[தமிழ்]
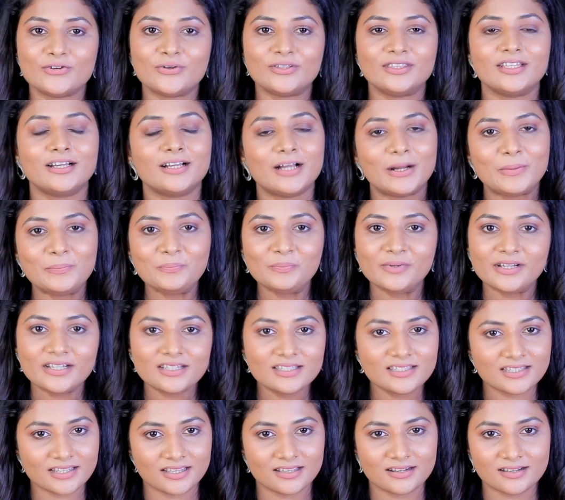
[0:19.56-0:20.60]
ஸோ இந்த
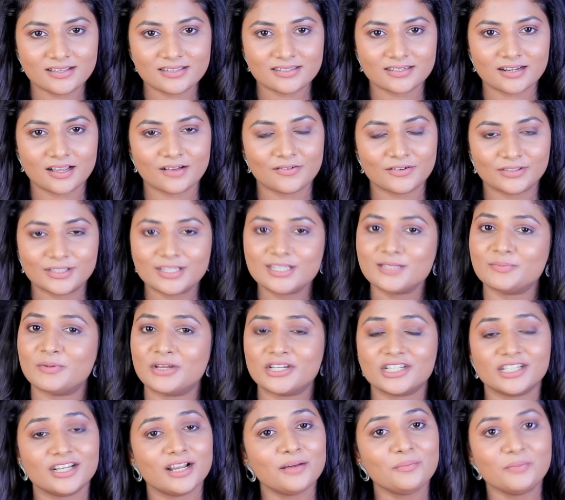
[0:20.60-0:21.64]
கம்ப்ளீட் சீரீஸ் நான் வந்து
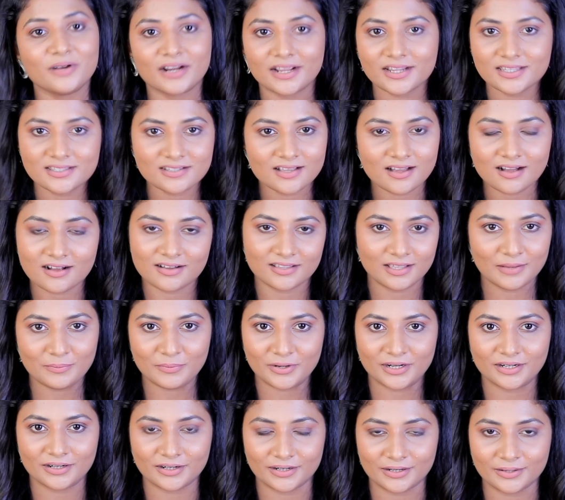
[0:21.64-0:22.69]
ஸ்பெஷலாக பிரைட்ஸ்க்காக தான்
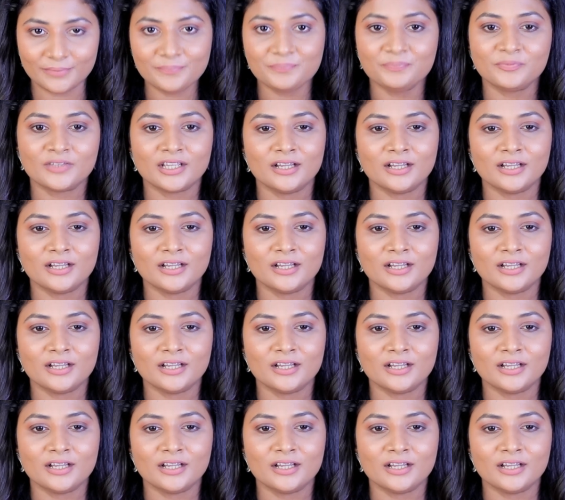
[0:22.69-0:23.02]
பண்ணுறேன்